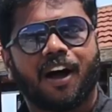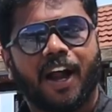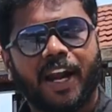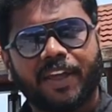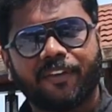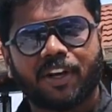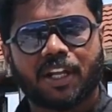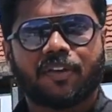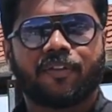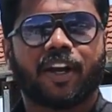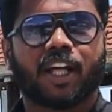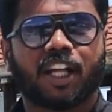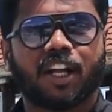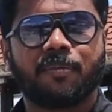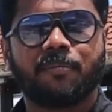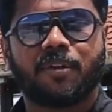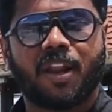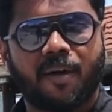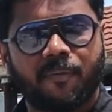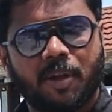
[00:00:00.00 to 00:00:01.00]
அனைவருக்கும்
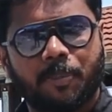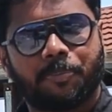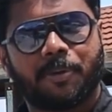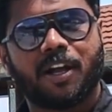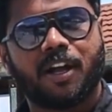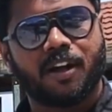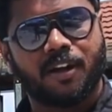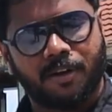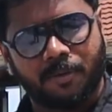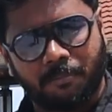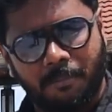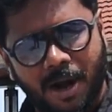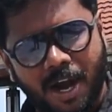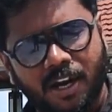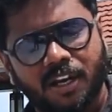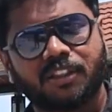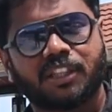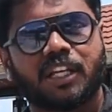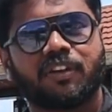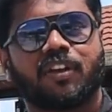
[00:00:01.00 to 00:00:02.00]
வணக்கம் நாம் இப்போ
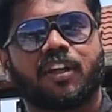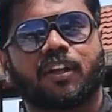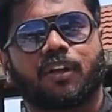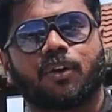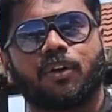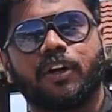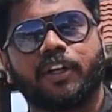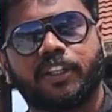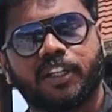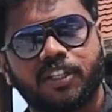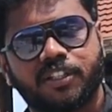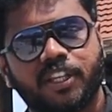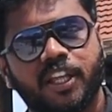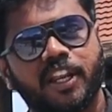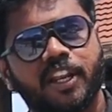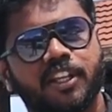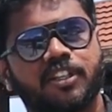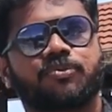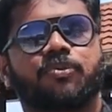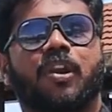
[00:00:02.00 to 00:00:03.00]
மாலத்தீவில் இருக்கோம் இந்த
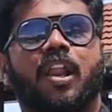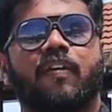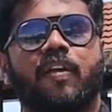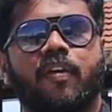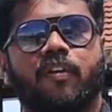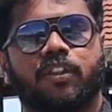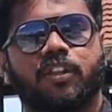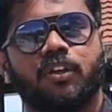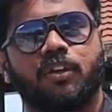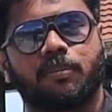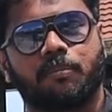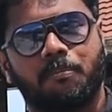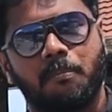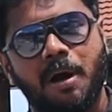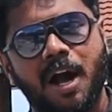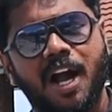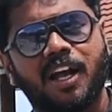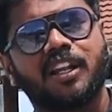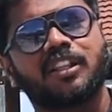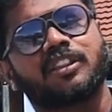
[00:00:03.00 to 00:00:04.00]
சீரீஸ் ஃபுல்லாகவே வந்து
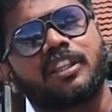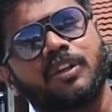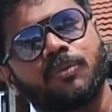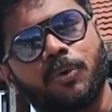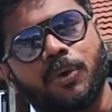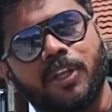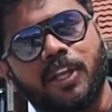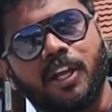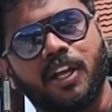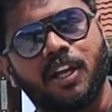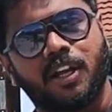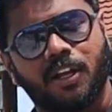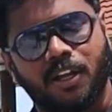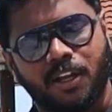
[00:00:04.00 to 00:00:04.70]
மாலத்தீவுடைய